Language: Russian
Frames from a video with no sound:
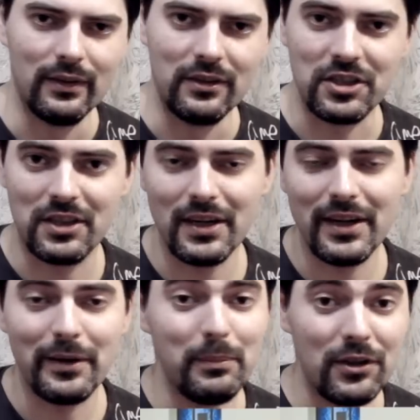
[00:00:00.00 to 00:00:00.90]

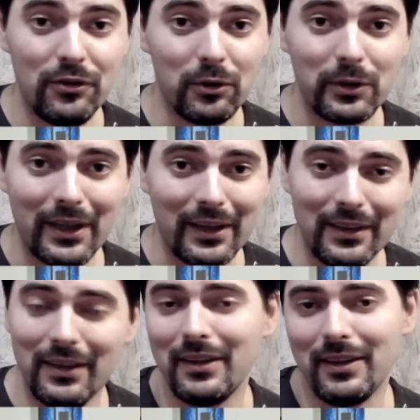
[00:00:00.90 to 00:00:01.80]
штрих-метелка –
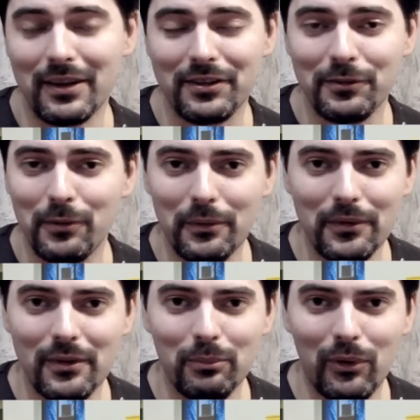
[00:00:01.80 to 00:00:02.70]

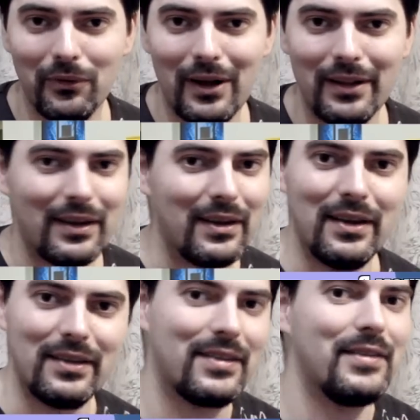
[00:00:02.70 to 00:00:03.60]
расшифровывается буквально
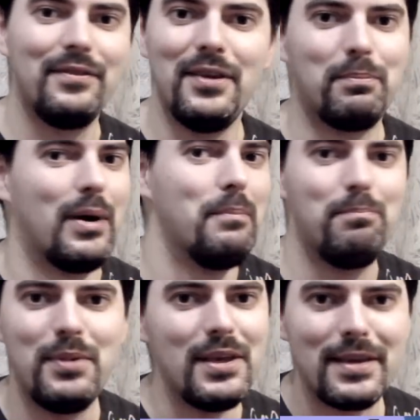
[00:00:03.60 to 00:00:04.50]
свип,
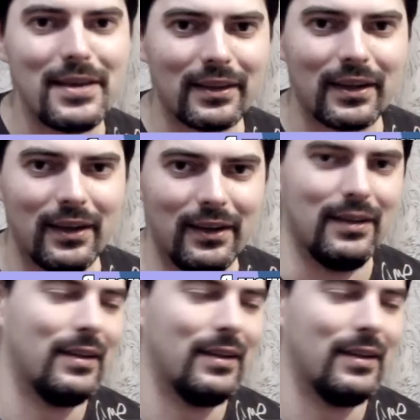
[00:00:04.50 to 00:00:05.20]
пикинг.